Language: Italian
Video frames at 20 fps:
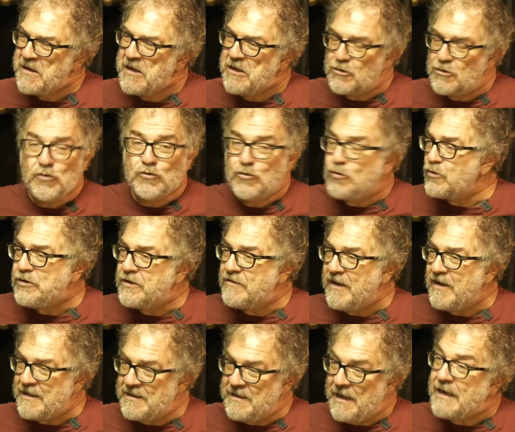Sono tutti
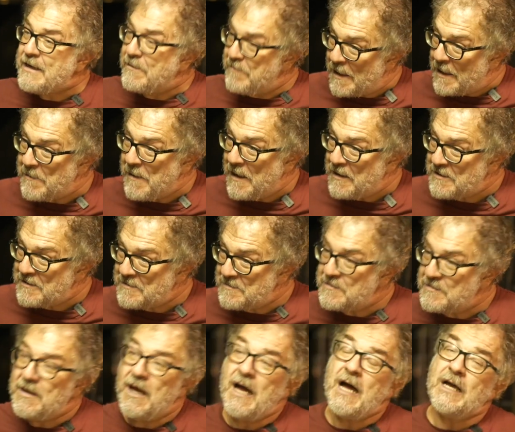veneti, anche Macbeth.
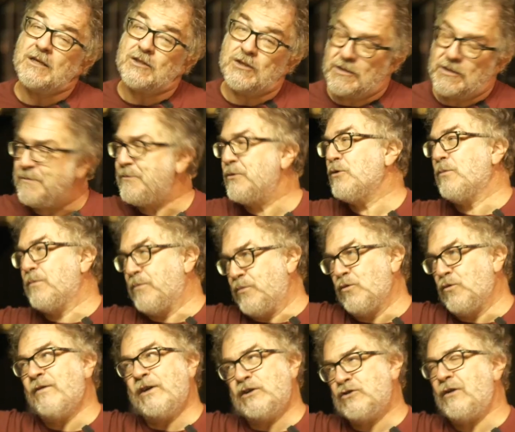Sì. Ah, sì, sì, più,
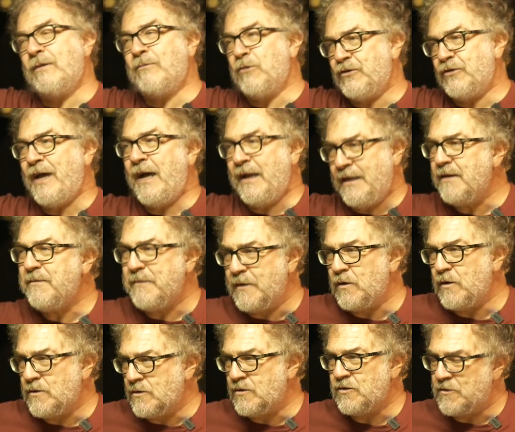più verso la montagna. Però.